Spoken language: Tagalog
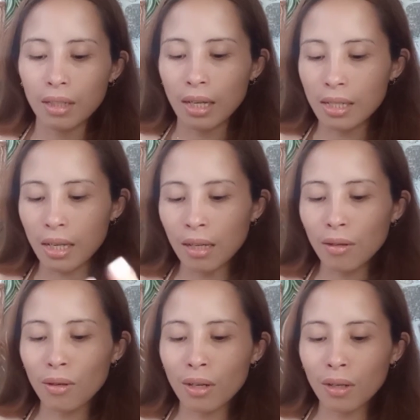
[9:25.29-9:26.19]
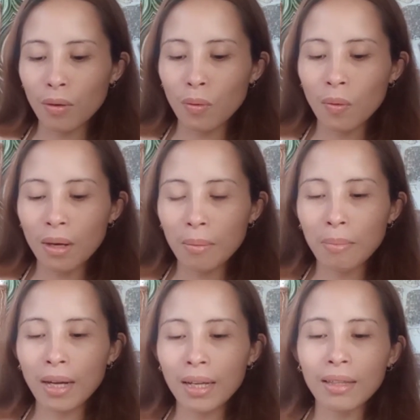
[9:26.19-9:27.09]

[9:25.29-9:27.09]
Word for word: Kasi in order ko 1 by 3.